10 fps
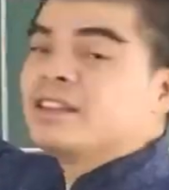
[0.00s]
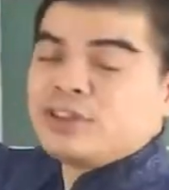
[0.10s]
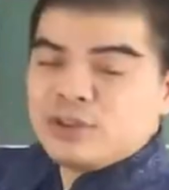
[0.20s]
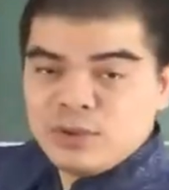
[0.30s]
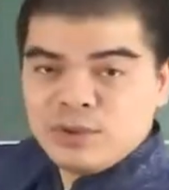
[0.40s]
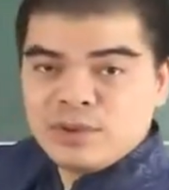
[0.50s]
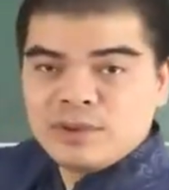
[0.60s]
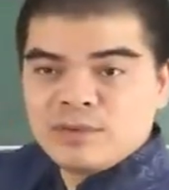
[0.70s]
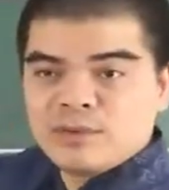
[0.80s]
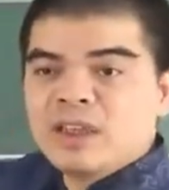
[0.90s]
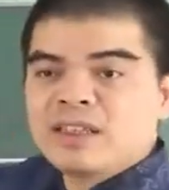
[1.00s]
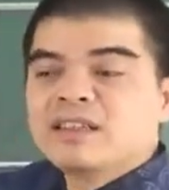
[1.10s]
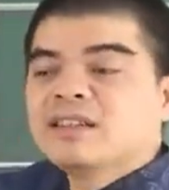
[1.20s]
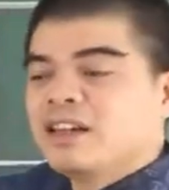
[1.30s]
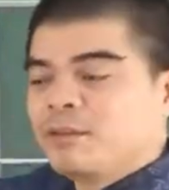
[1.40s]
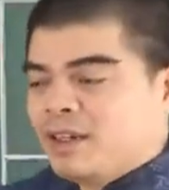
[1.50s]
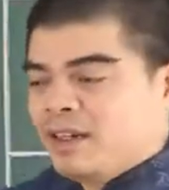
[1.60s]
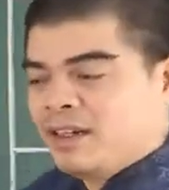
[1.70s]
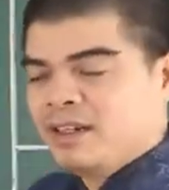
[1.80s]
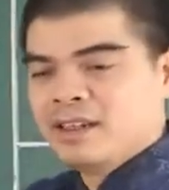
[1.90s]
chỉn chu vốn là những người
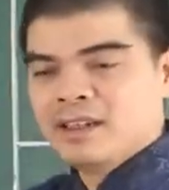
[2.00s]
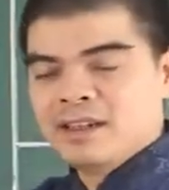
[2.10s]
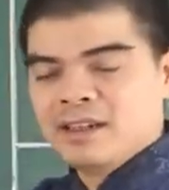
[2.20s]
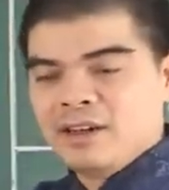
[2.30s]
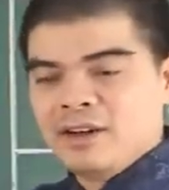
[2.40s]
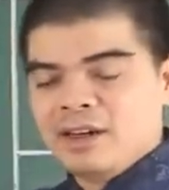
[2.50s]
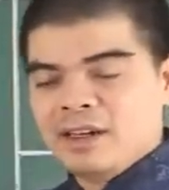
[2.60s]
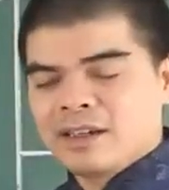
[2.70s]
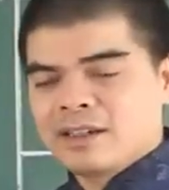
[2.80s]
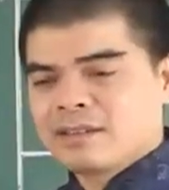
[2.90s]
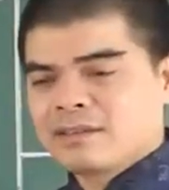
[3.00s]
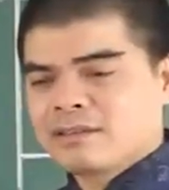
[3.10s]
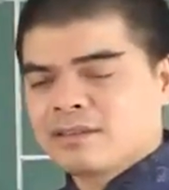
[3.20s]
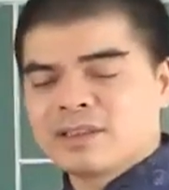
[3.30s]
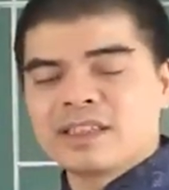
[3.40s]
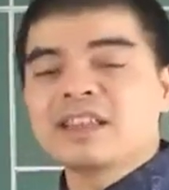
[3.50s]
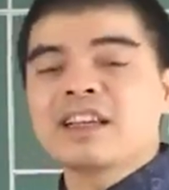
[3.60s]
mà họ cái tính